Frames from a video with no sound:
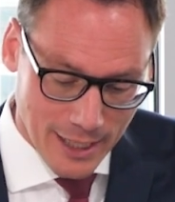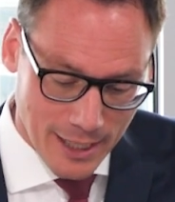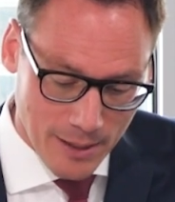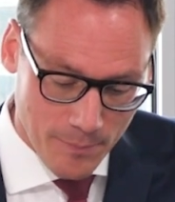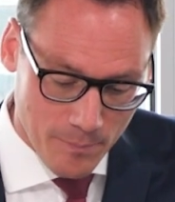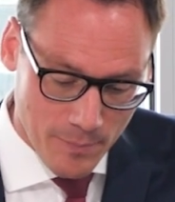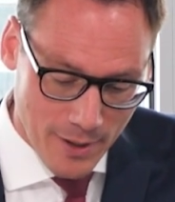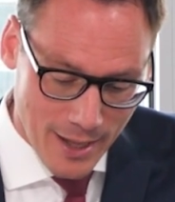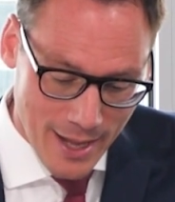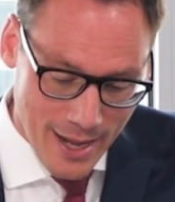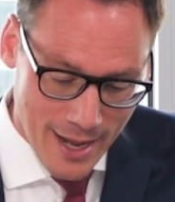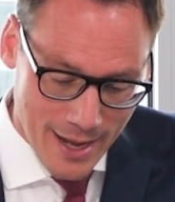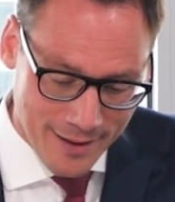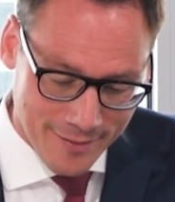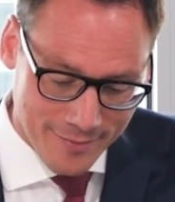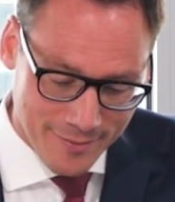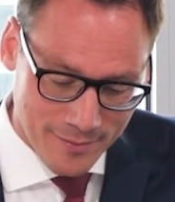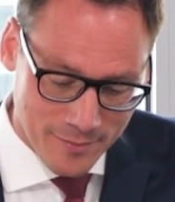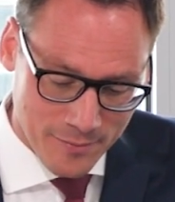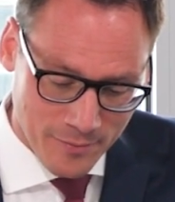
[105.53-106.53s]
Im
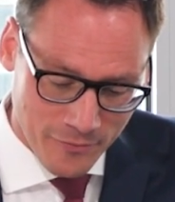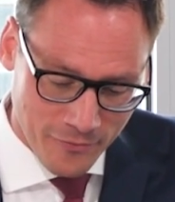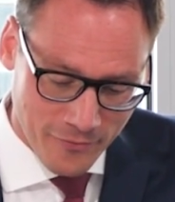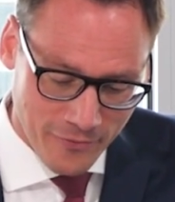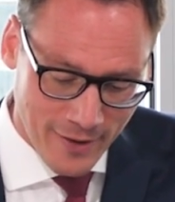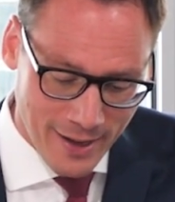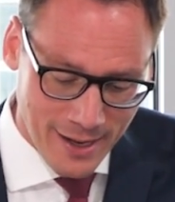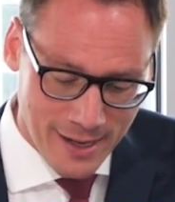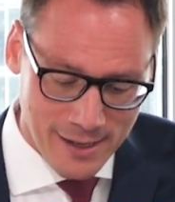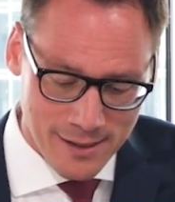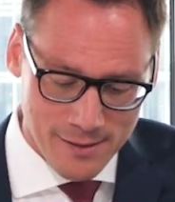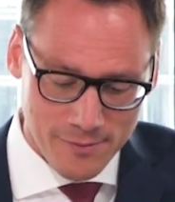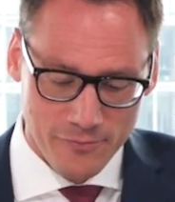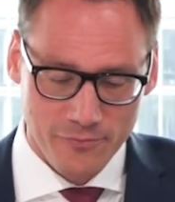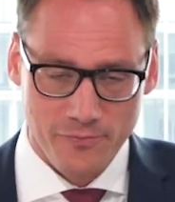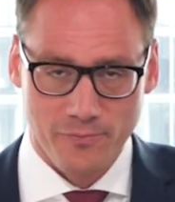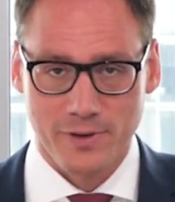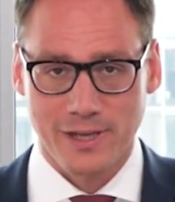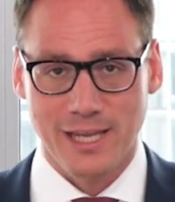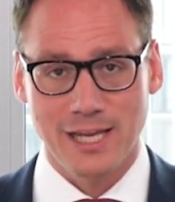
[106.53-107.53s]
ersten Fall
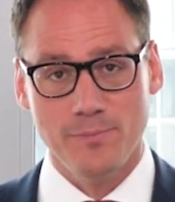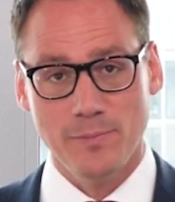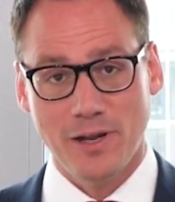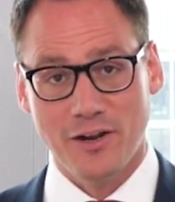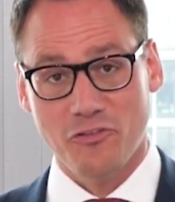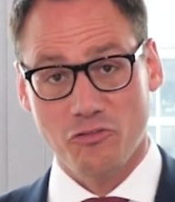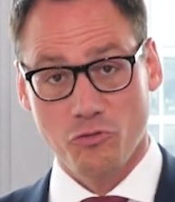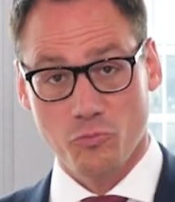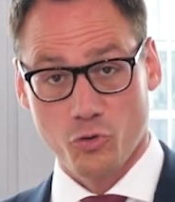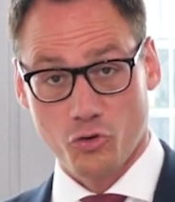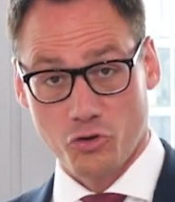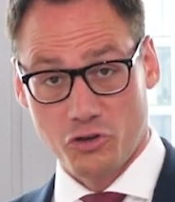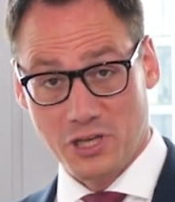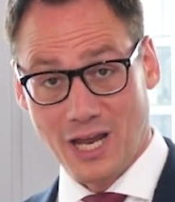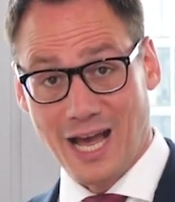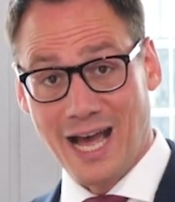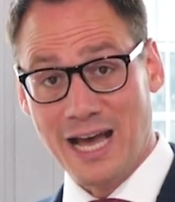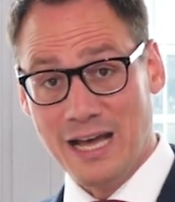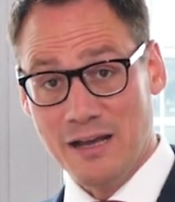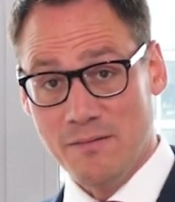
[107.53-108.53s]
geht man zum
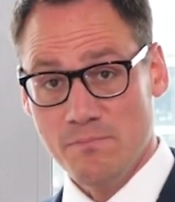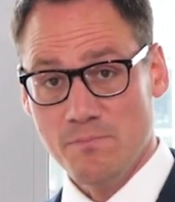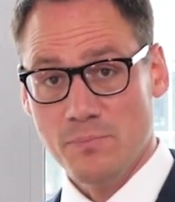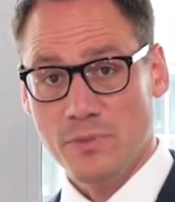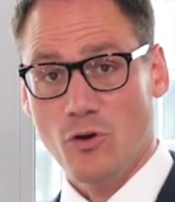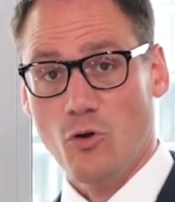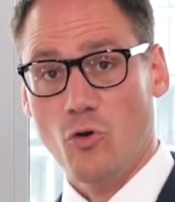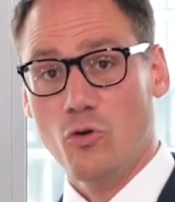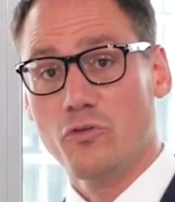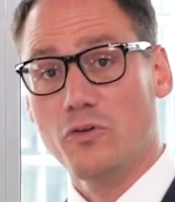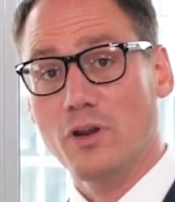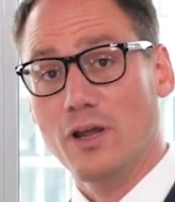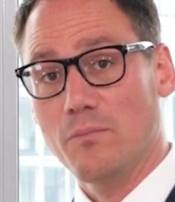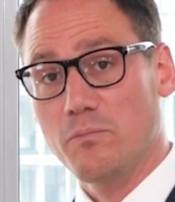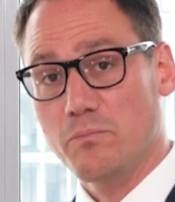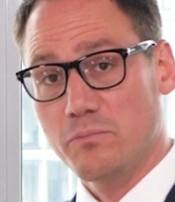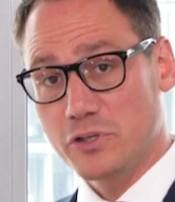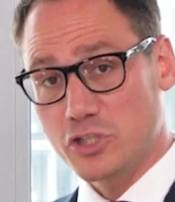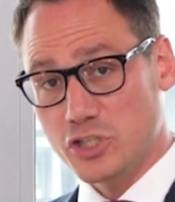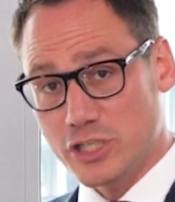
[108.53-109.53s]
Notar und
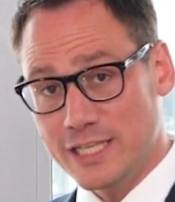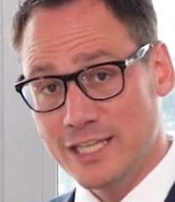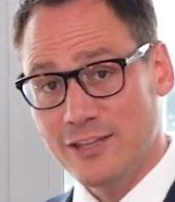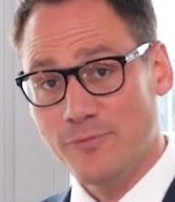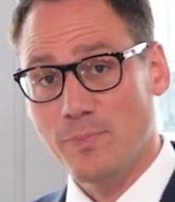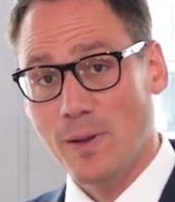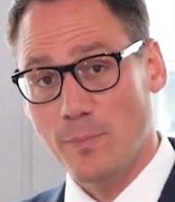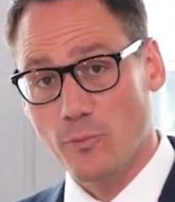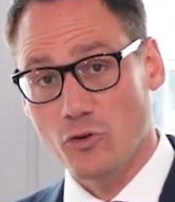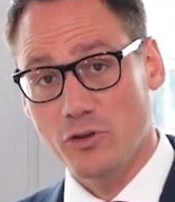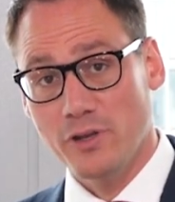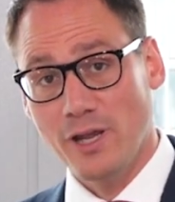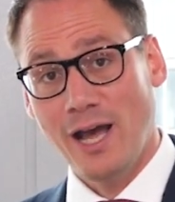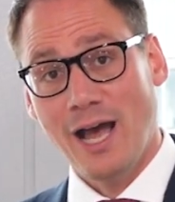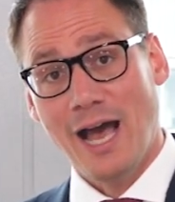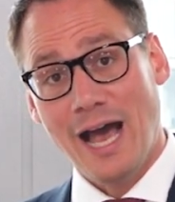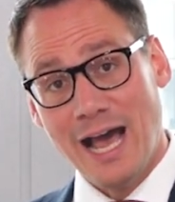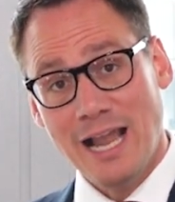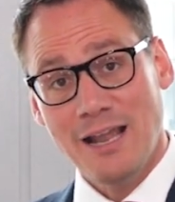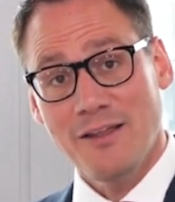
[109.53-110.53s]
beschließt beim
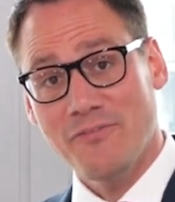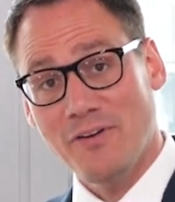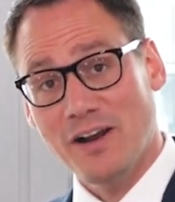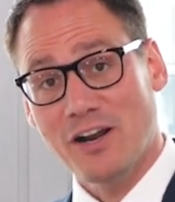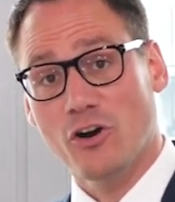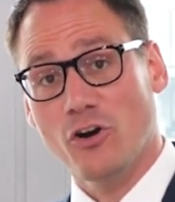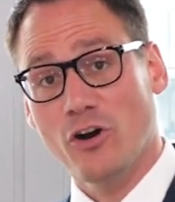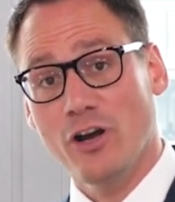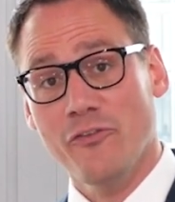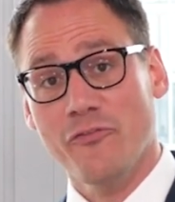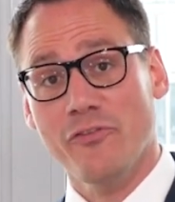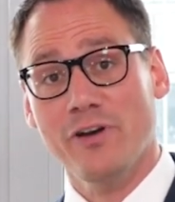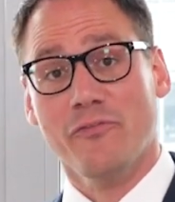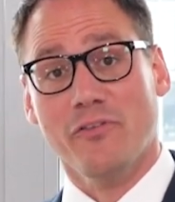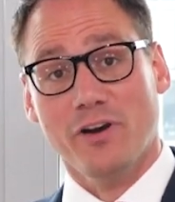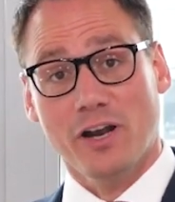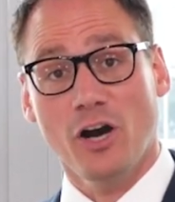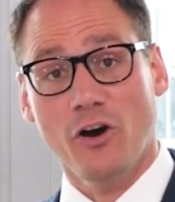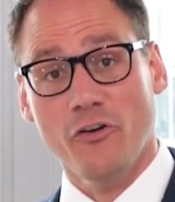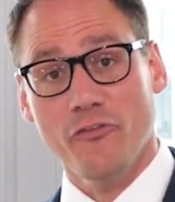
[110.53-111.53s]
Notar, alle
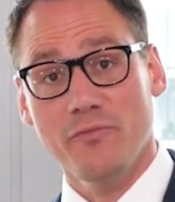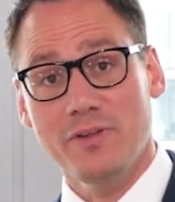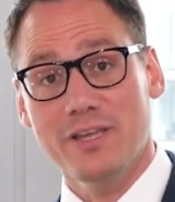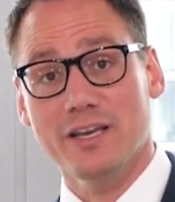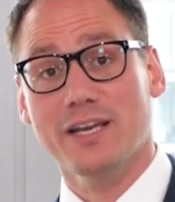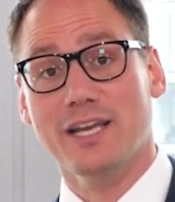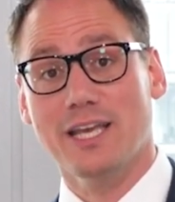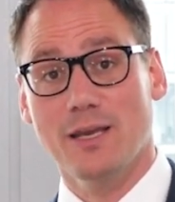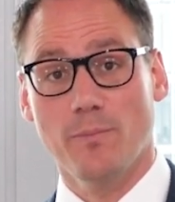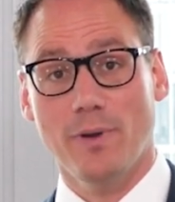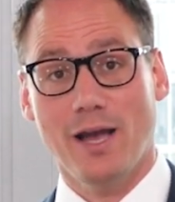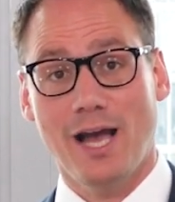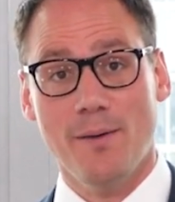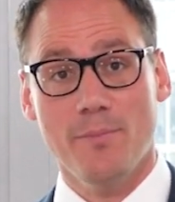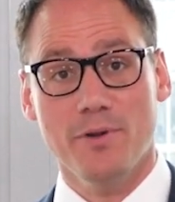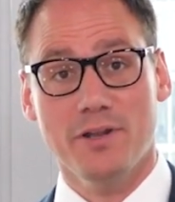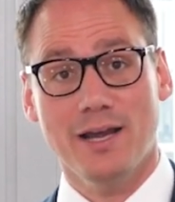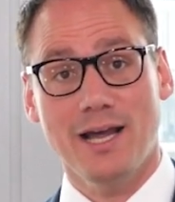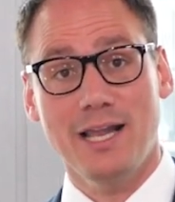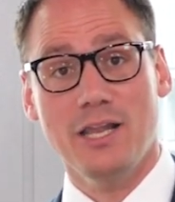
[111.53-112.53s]
Verkäufer verkaufen ihre
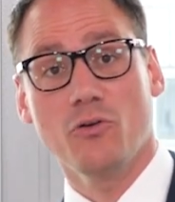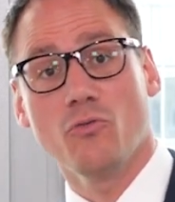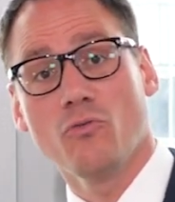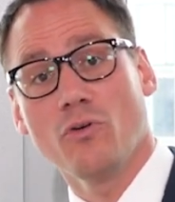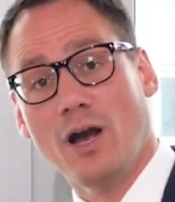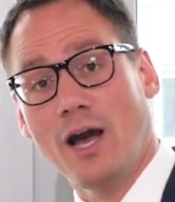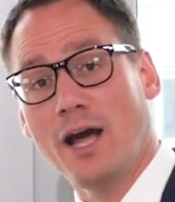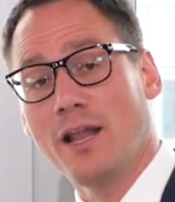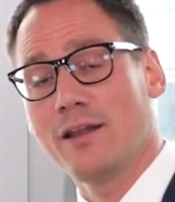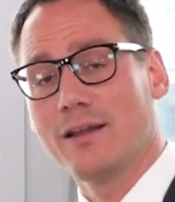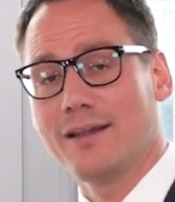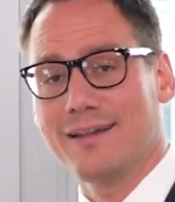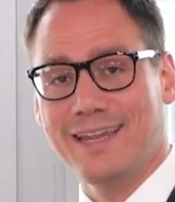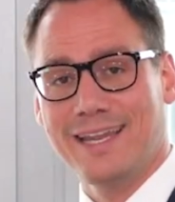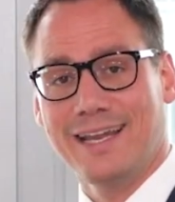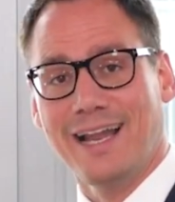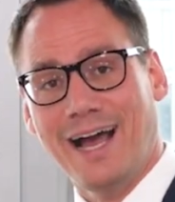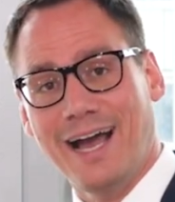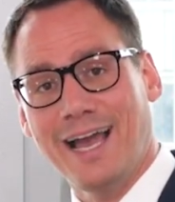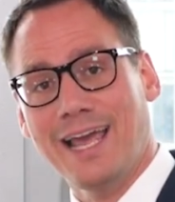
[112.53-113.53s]
GmbH-Beteiligung an
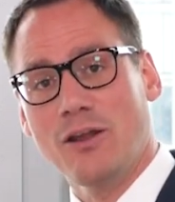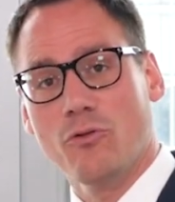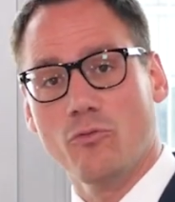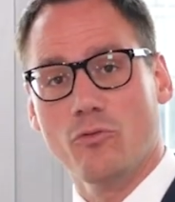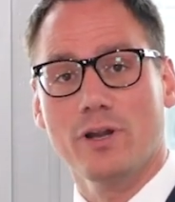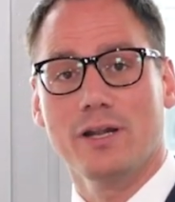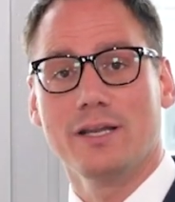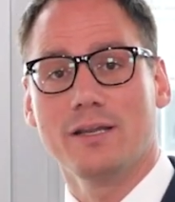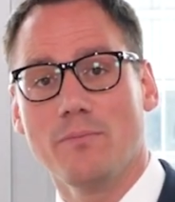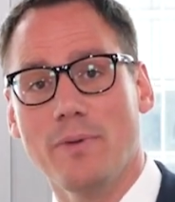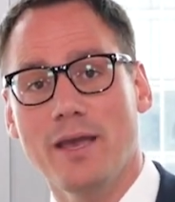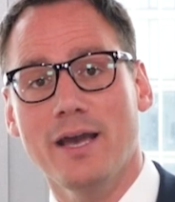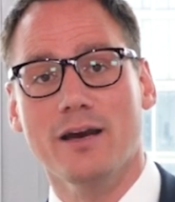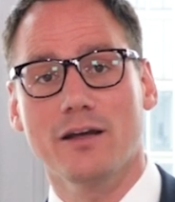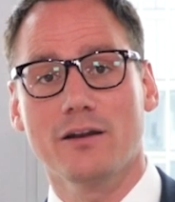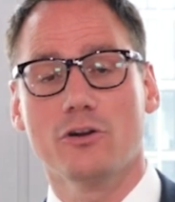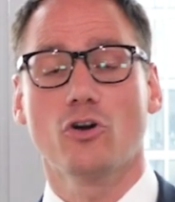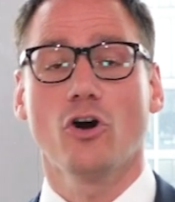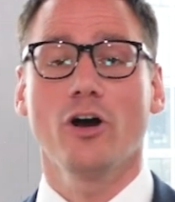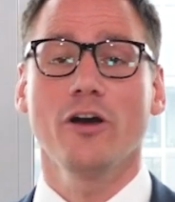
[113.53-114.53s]
den einen oder die
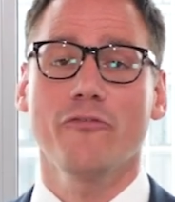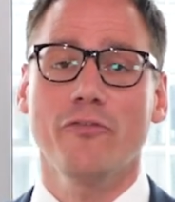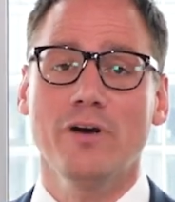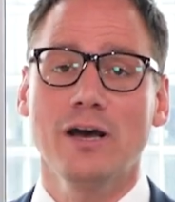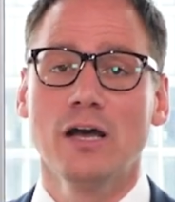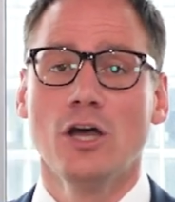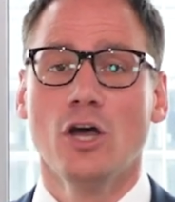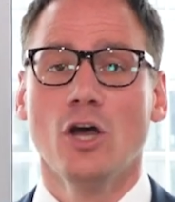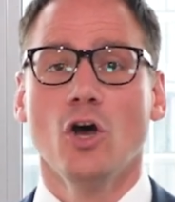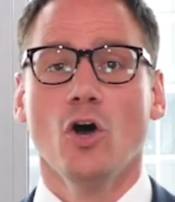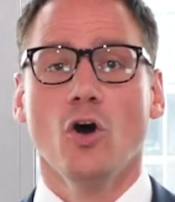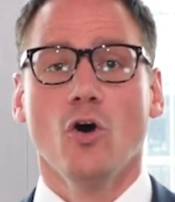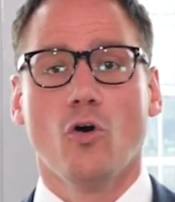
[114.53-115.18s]
mehreren Käufer